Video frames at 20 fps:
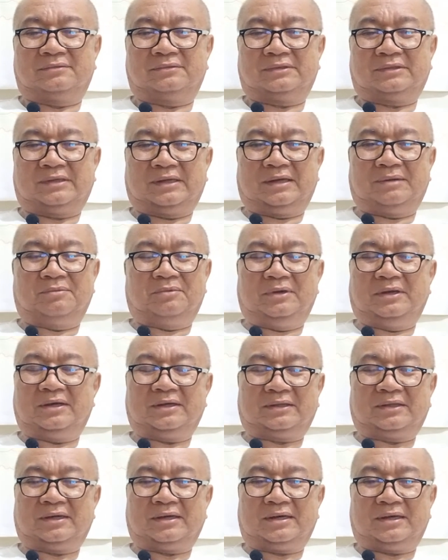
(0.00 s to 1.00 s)
Saya boleh
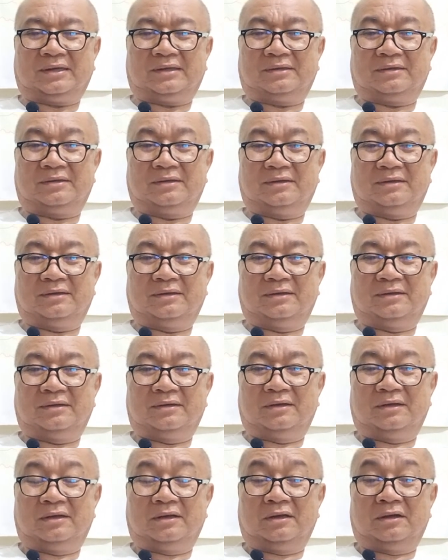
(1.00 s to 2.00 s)
katakan,
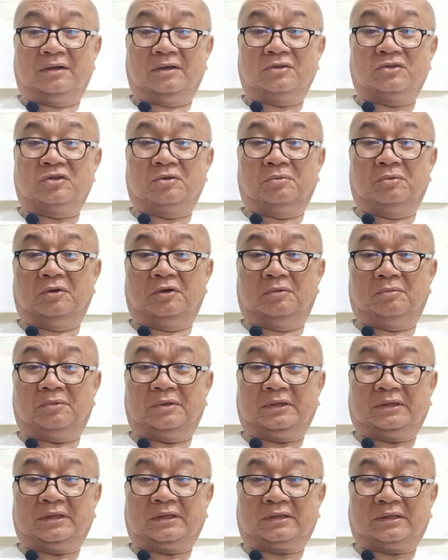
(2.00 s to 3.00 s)
sebelum
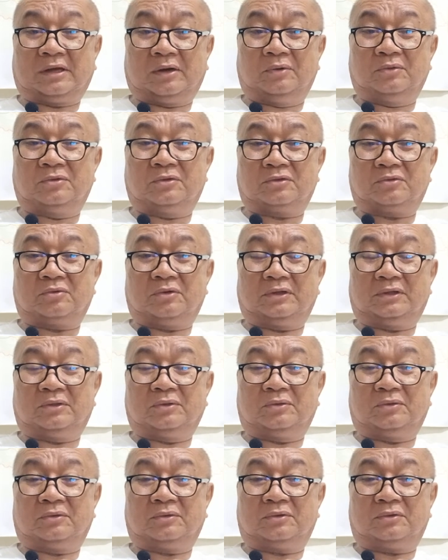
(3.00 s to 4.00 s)
kita tahu
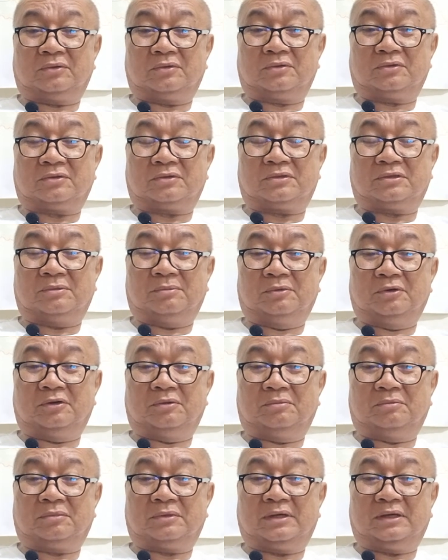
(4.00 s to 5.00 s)
sesuatu,
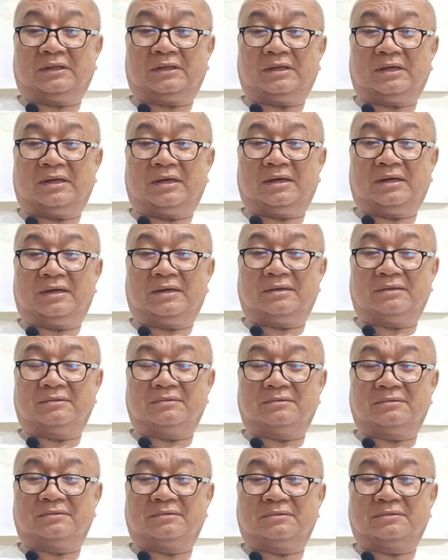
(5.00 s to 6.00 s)
sebelum kita
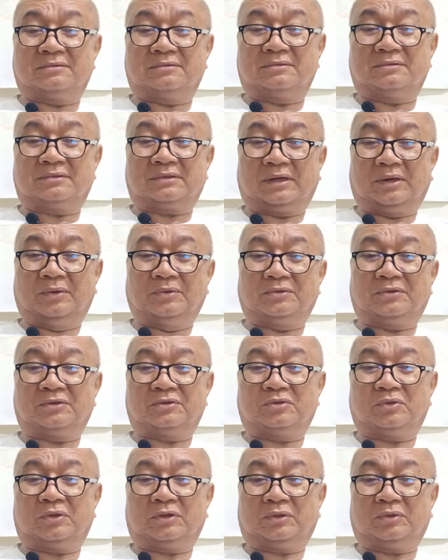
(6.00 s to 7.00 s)
tahu
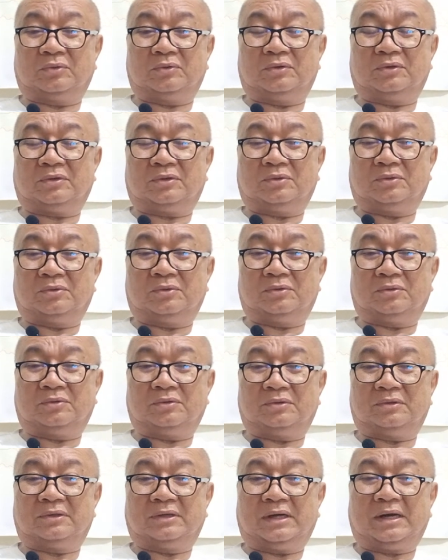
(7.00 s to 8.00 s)
sesuatu itu,
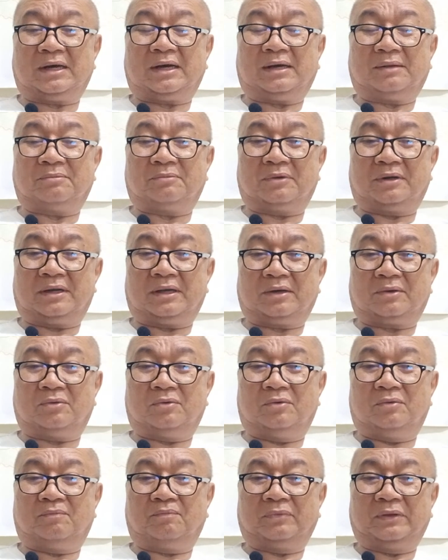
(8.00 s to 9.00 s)
akan
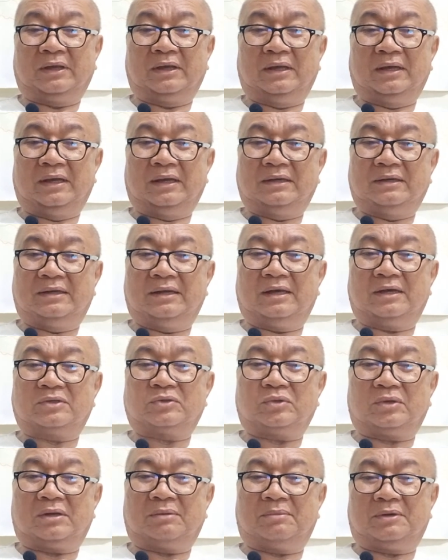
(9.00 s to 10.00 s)
berlaku dia
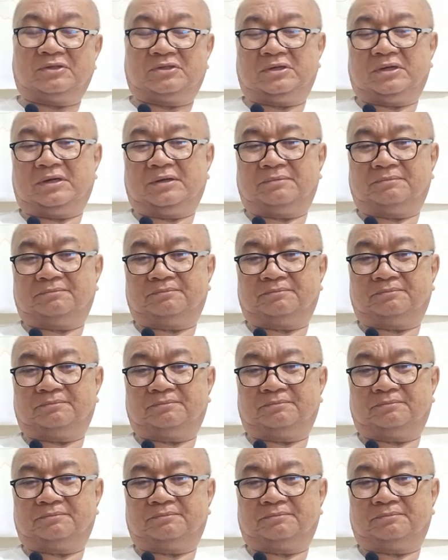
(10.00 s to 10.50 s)
sudah baca.